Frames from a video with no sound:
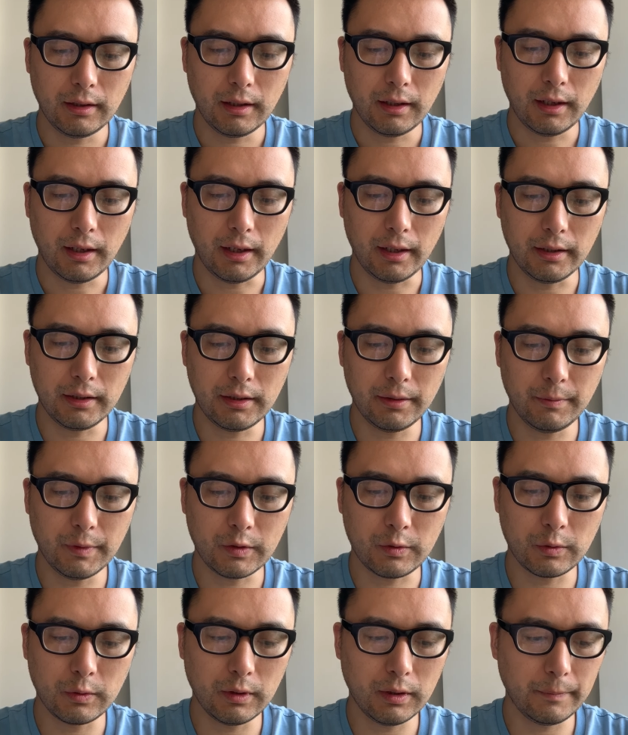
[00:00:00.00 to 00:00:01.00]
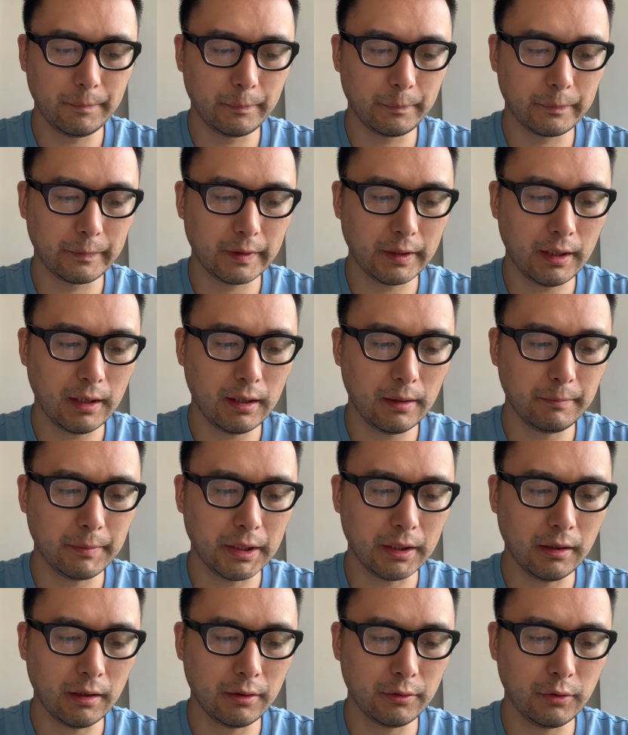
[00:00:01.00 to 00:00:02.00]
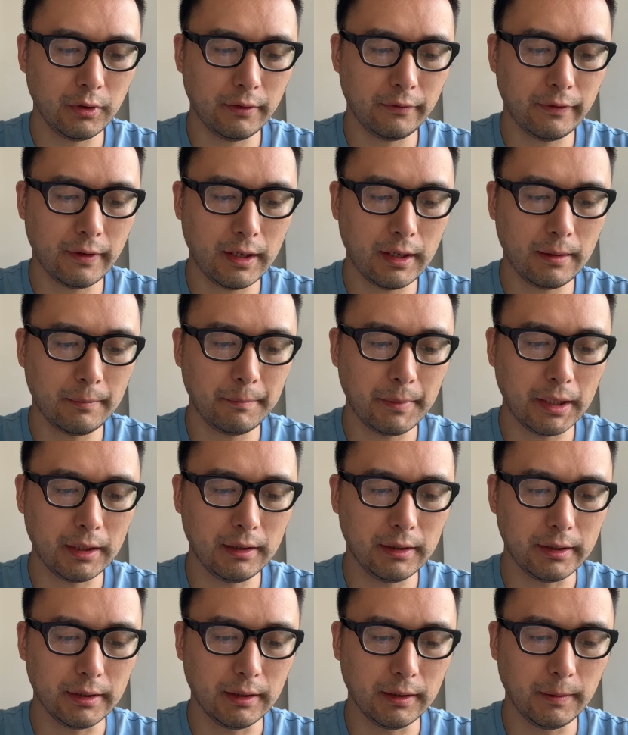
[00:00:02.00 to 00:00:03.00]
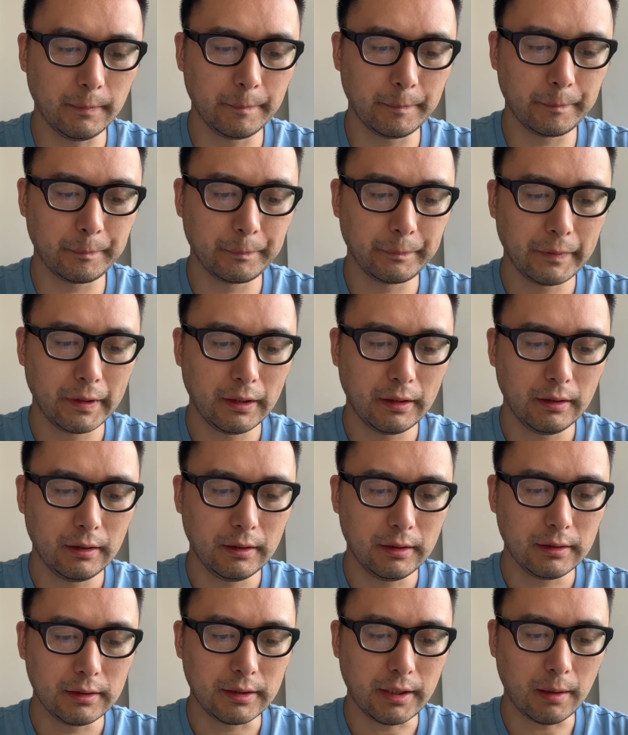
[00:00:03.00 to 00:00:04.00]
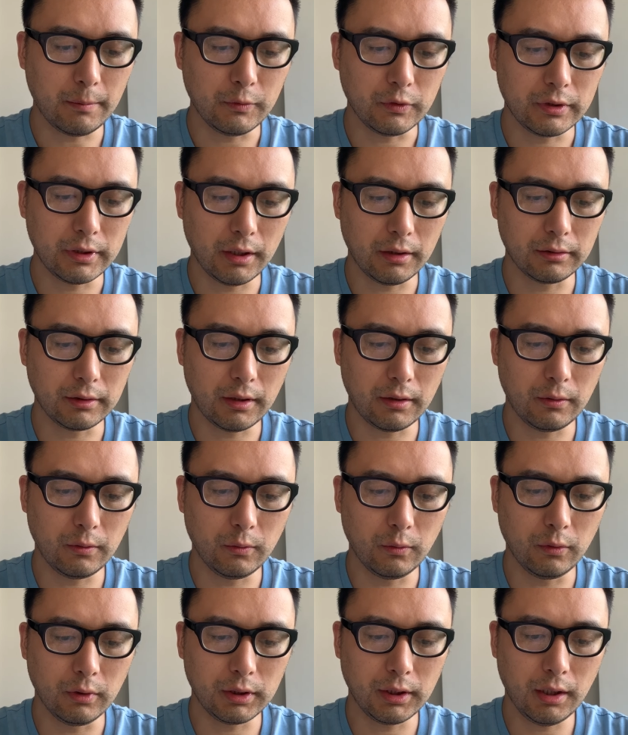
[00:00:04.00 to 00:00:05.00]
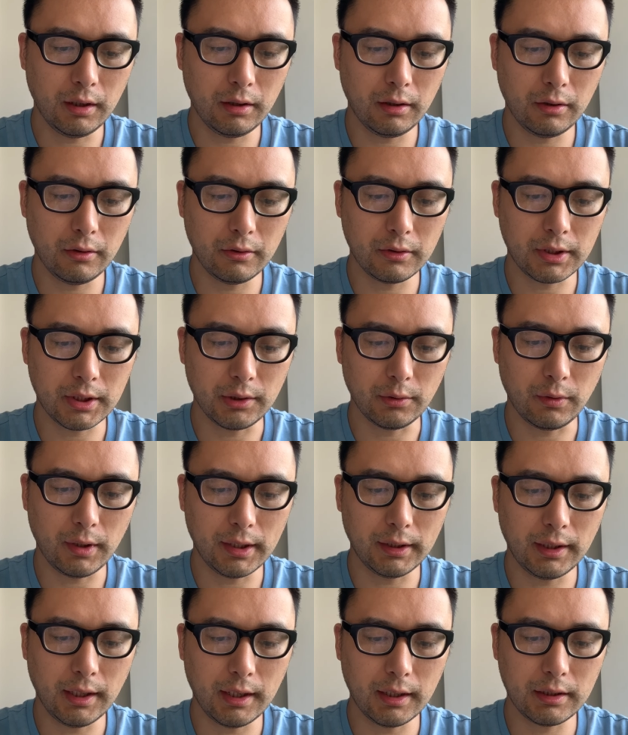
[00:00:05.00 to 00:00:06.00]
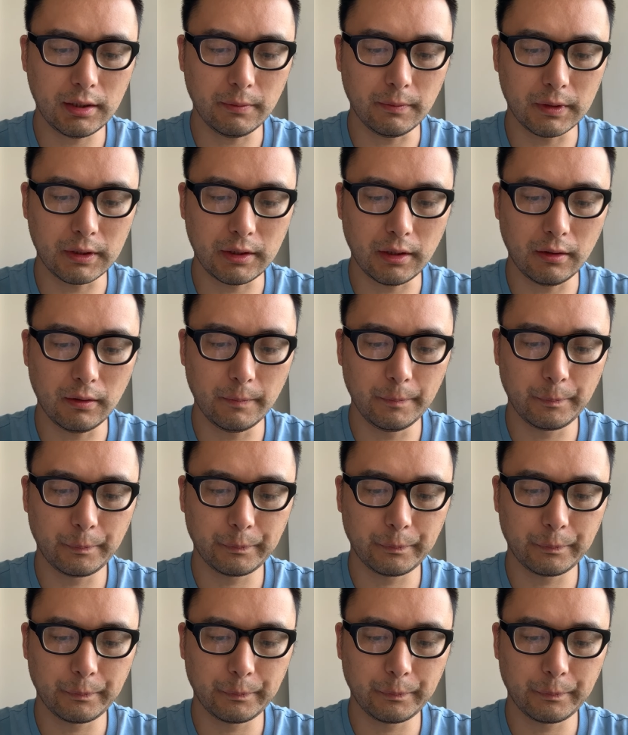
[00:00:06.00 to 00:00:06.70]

还这么说，他明儿越发没理了。”贾母笑道：“我倒喜欢他这么着，